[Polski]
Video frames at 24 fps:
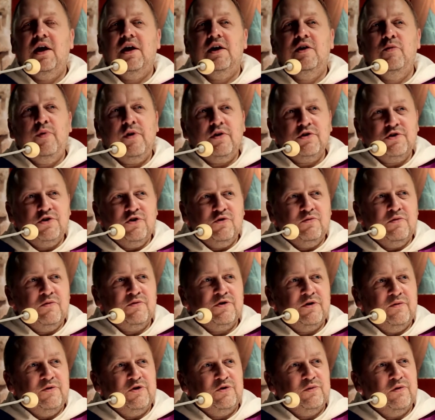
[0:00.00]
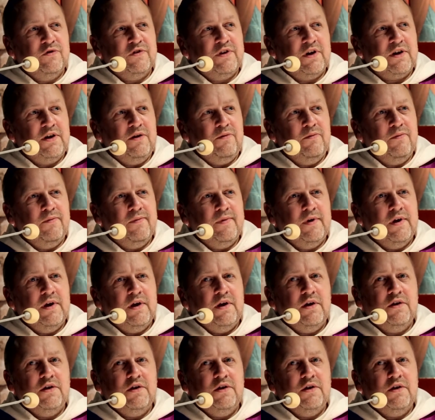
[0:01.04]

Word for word: i prosiłbym, żebyśmy w takim